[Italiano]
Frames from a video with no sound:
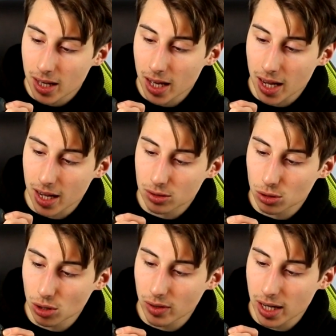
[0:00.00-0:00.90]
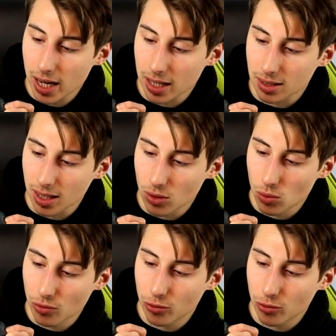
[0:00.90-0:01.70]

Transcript: e troverete un